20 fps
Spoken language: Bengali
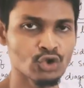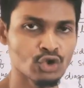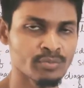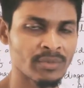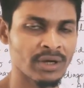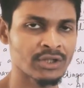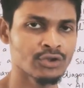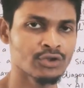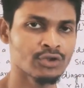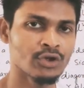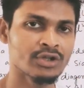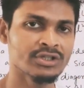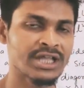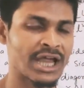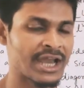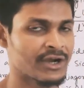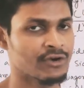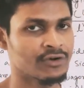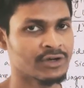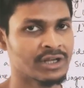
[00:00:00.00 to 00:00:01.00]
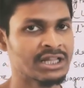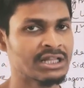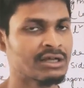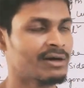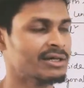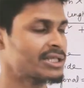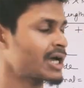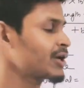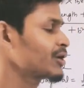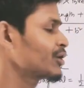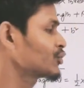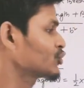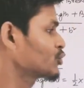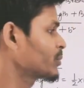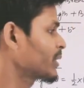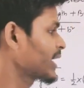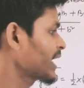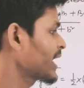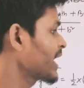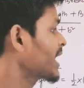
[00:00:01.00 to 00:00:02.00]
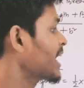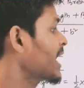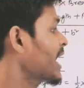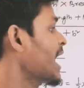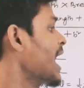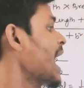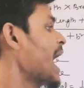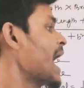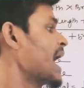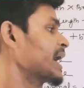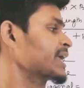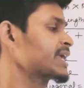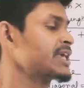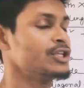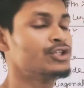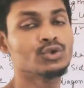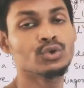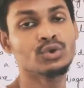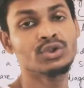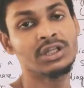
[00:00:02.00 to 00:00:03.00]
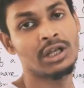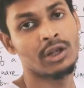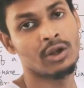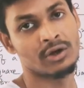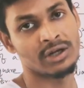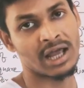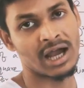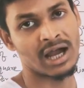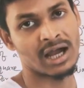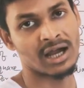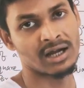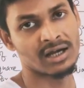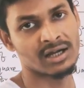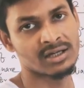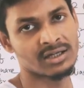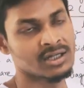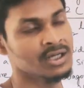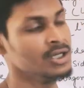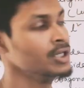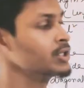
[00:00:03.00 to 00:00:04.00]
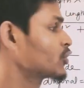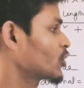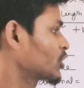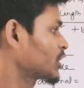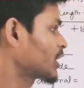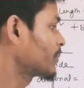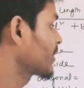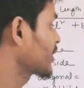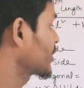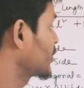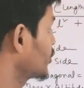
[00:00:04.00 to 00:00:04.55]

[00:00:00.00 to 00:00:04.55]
শুধুমাত্র ডায়গোনাল দেওয়া থাকলে তোমারে আর কিচ্ছু দিল না তখন আমরা